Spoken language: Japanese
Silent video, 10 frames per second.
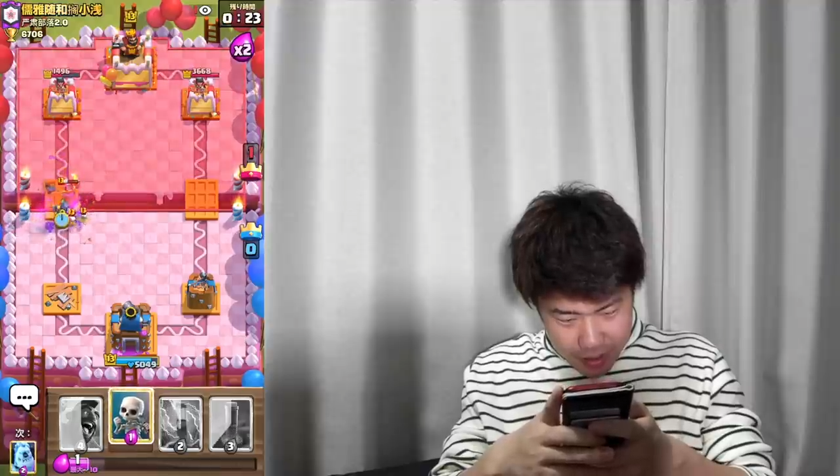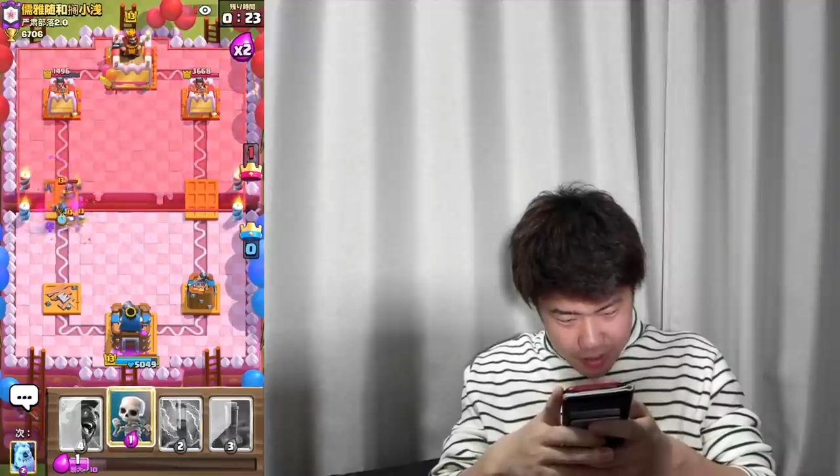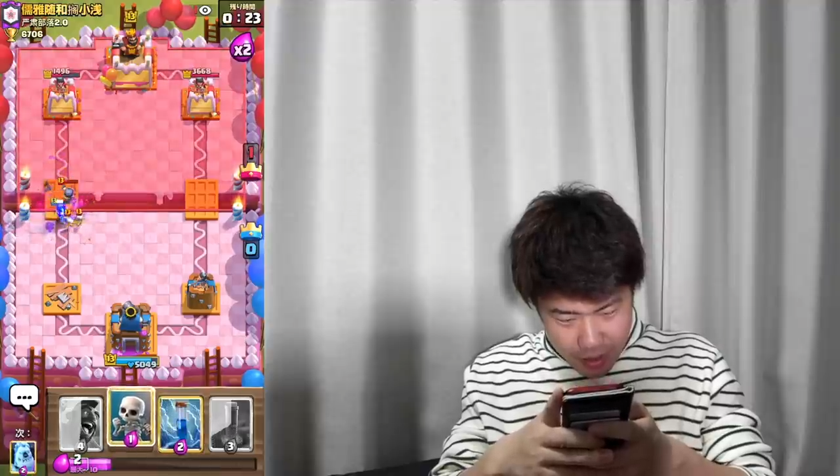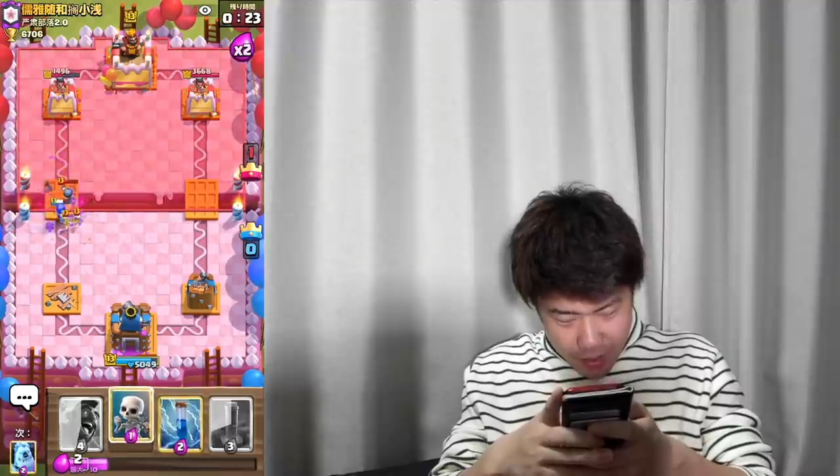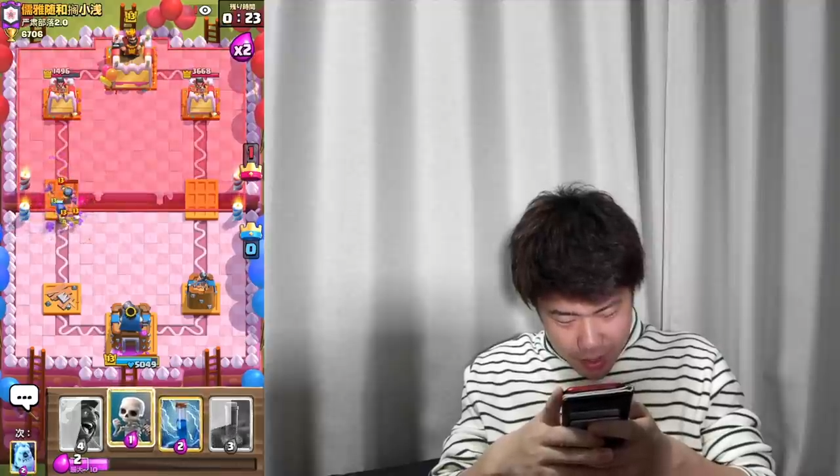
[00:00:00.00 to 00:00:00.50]

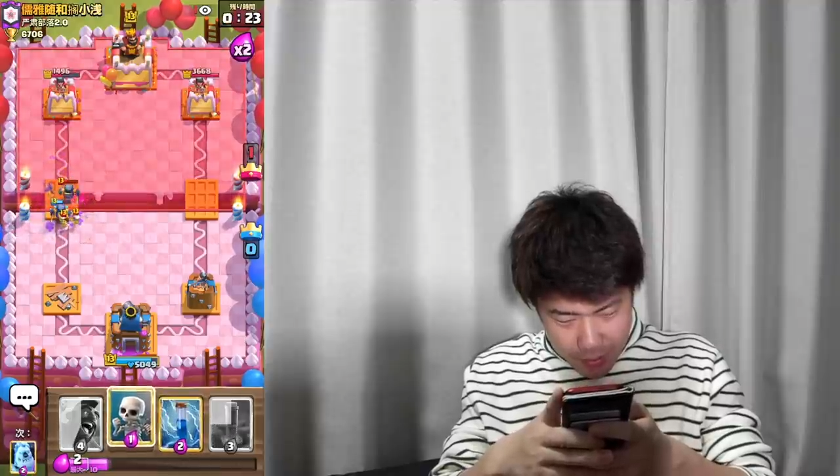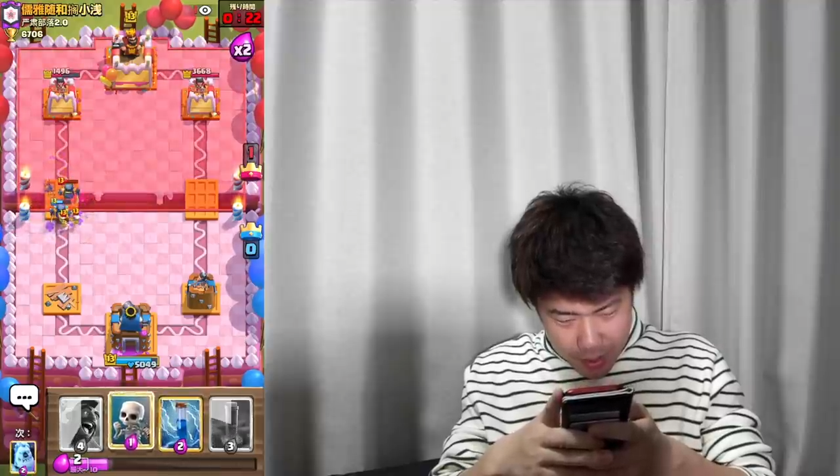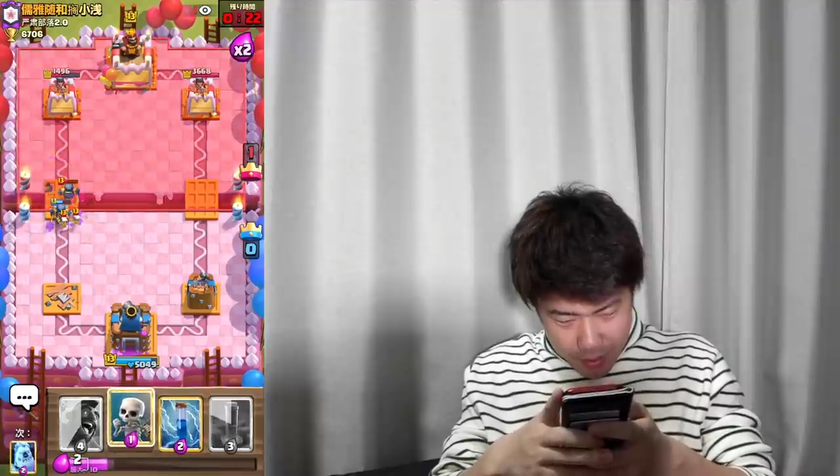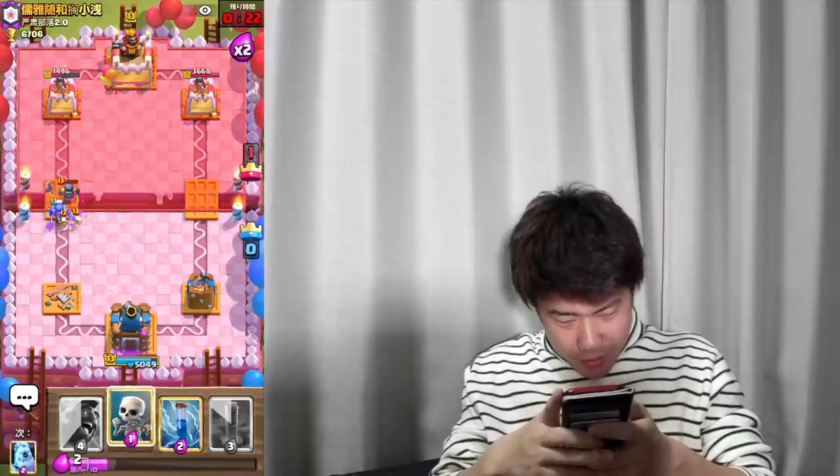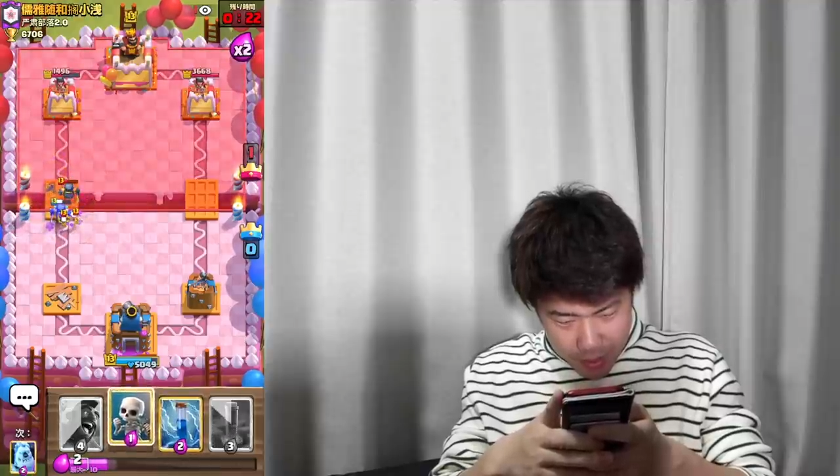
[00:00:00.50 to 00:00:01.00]
いや、待って待っ
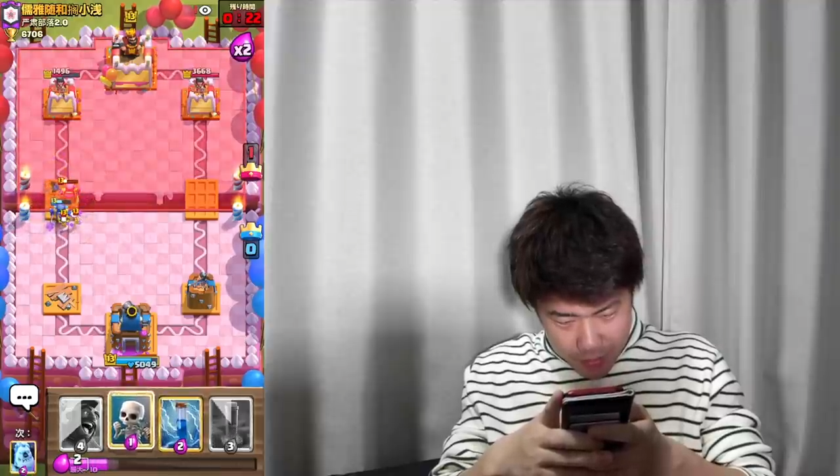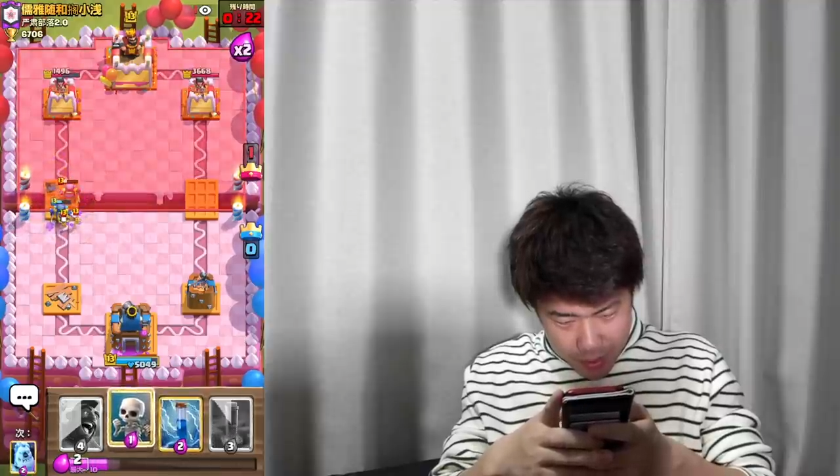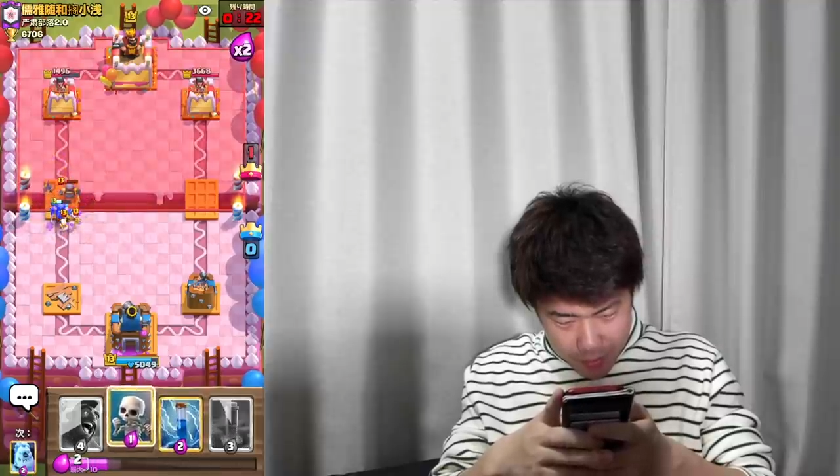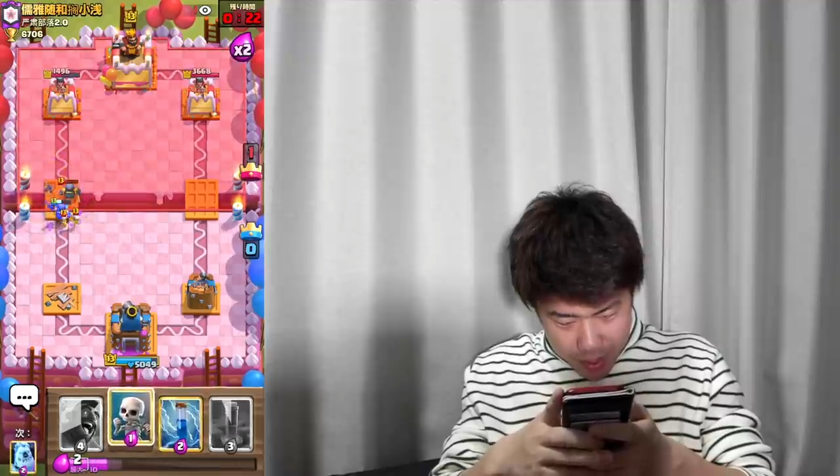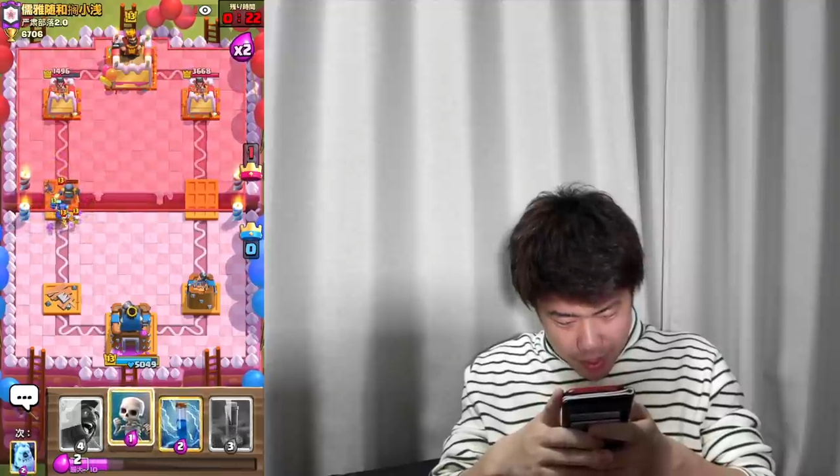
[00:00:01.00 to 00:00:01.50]
て待って待っ
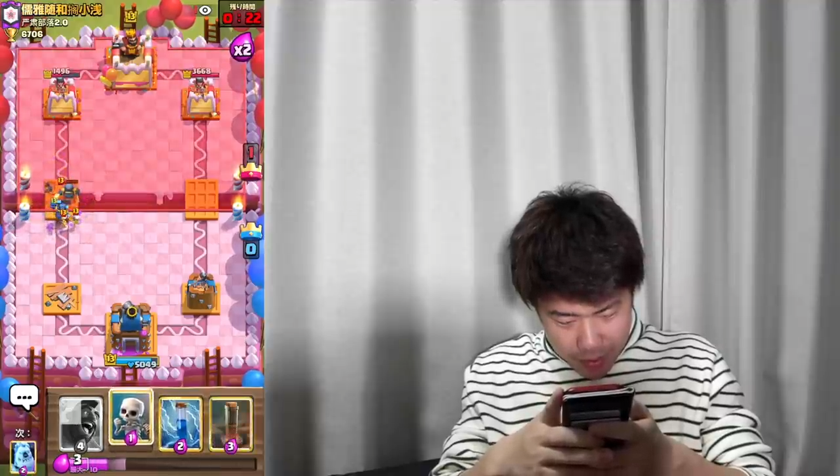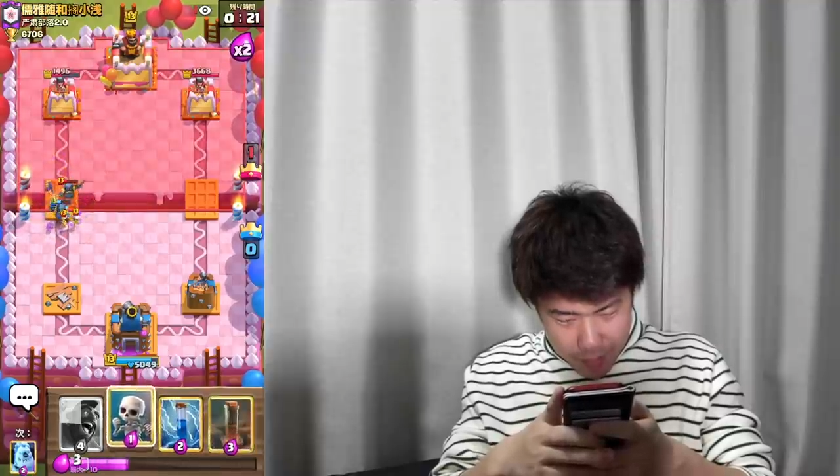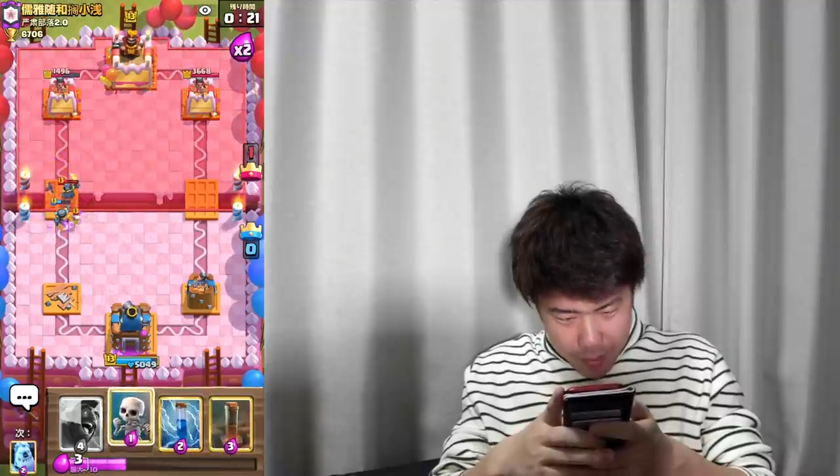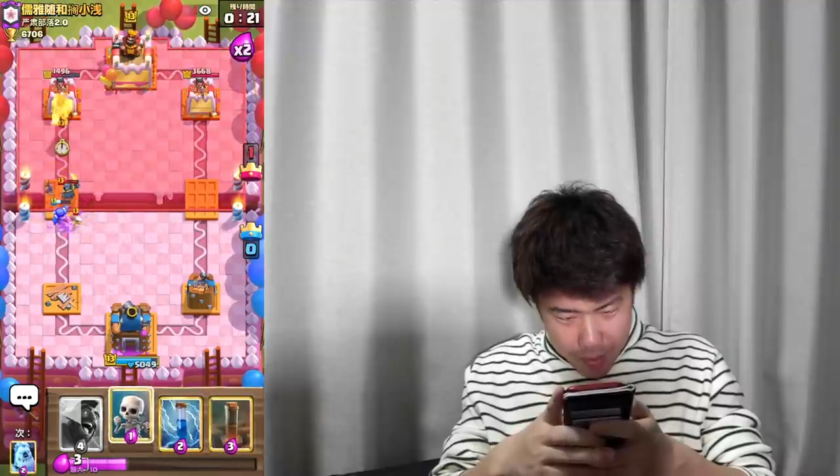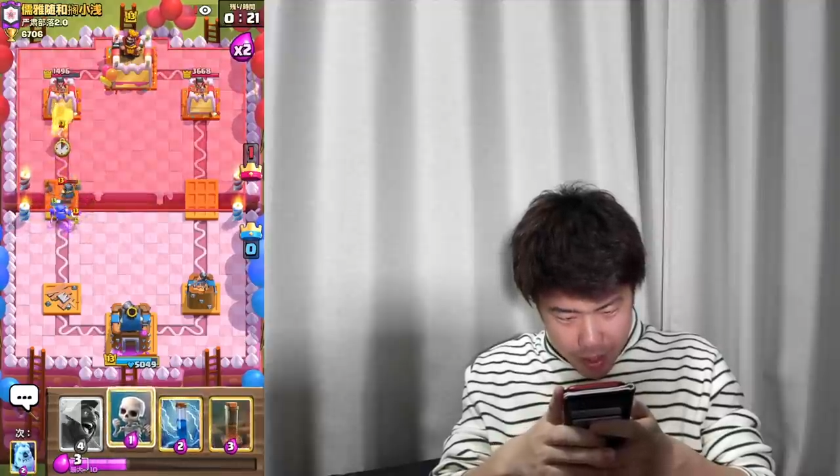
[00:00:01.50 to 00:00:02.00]
て待って
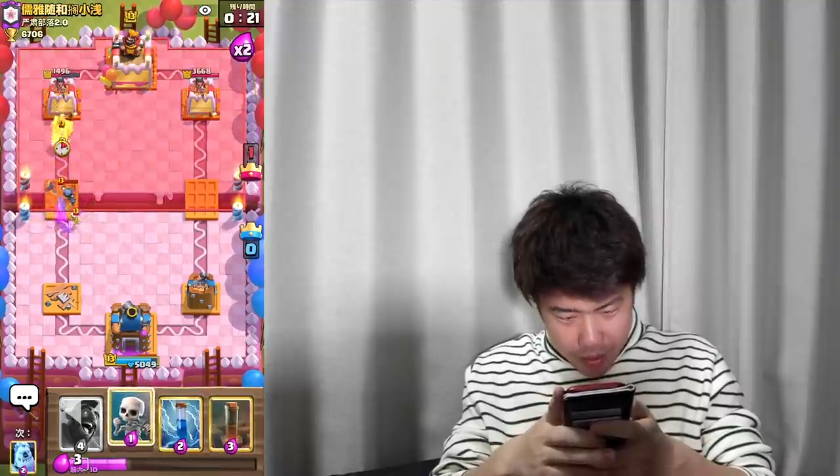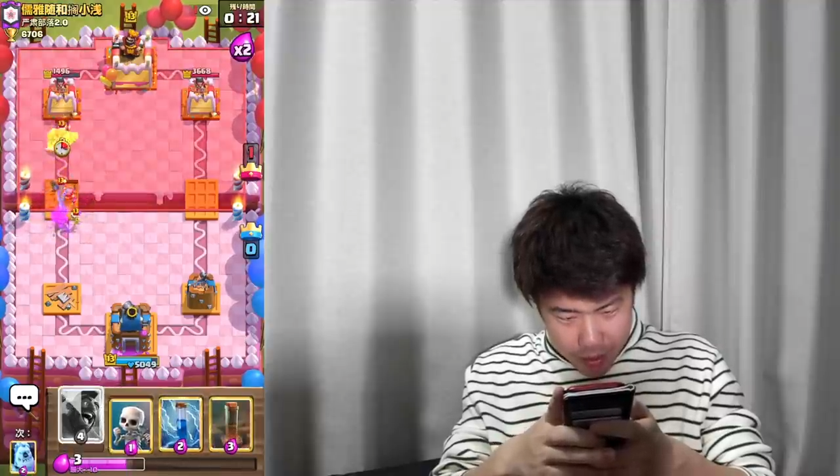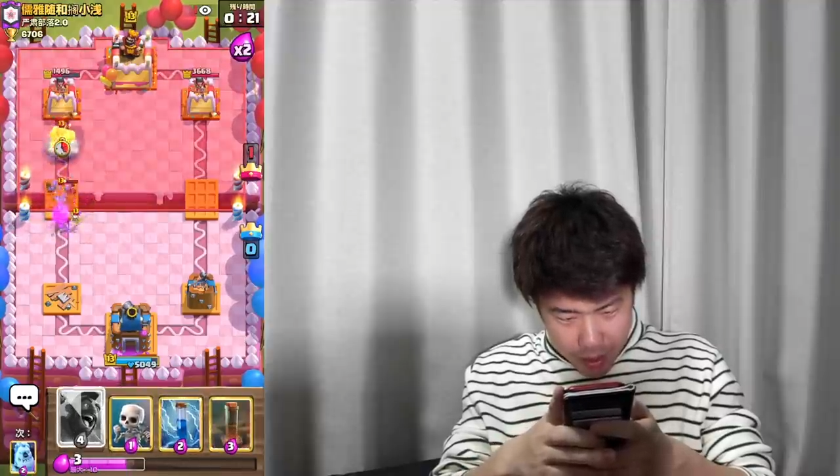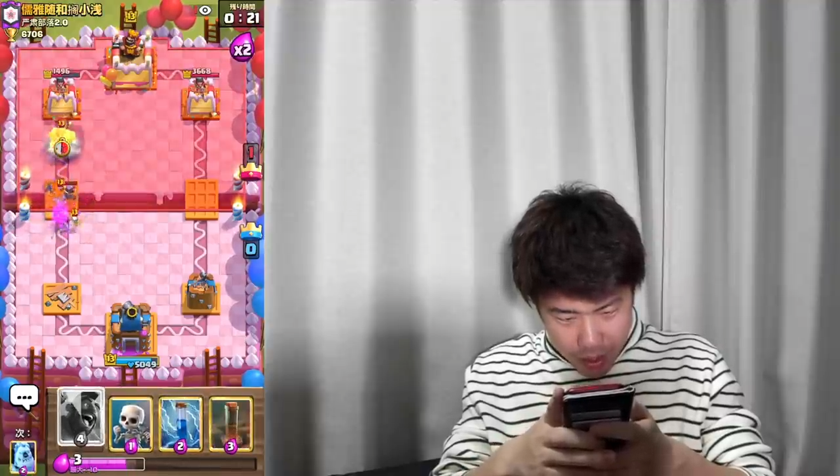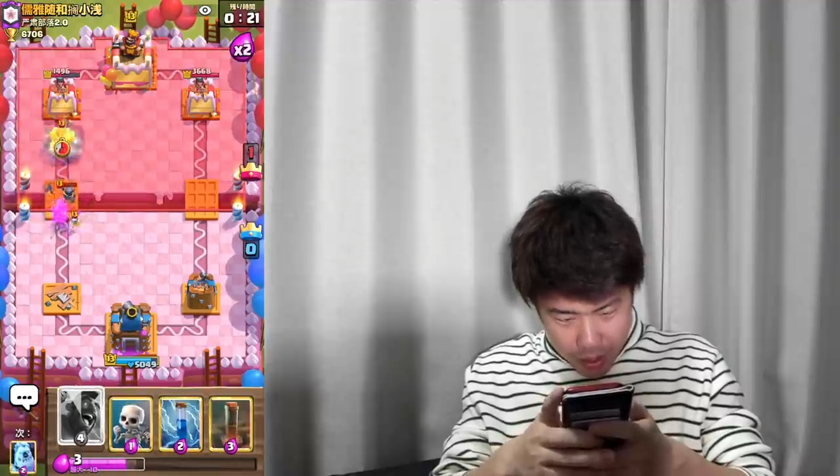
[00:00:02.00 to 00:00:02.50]
ミニペ殴り
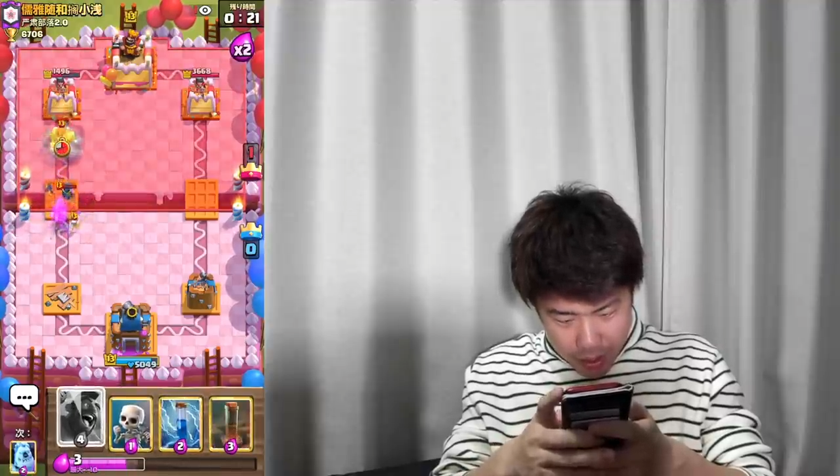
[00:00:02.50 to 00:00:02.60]
て。